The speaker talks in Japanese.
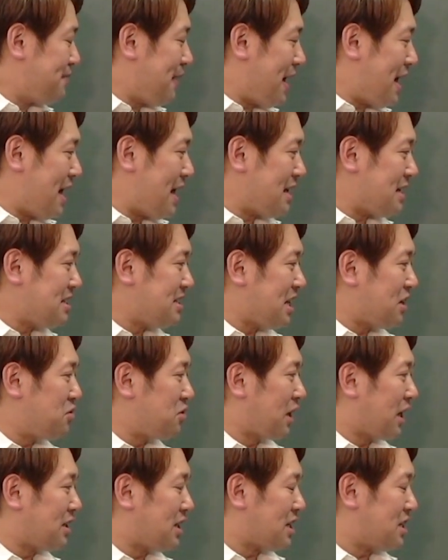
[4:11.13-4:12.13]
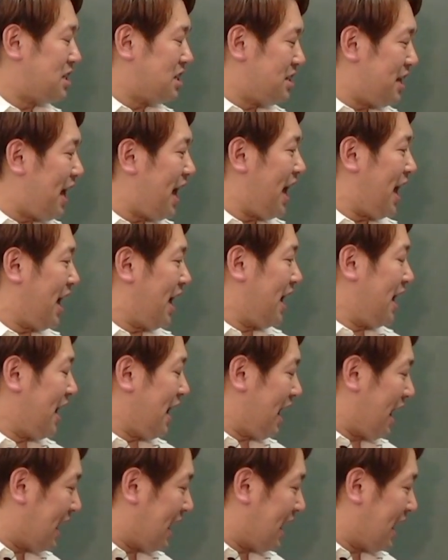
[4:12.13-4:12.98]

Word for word: 番下の形で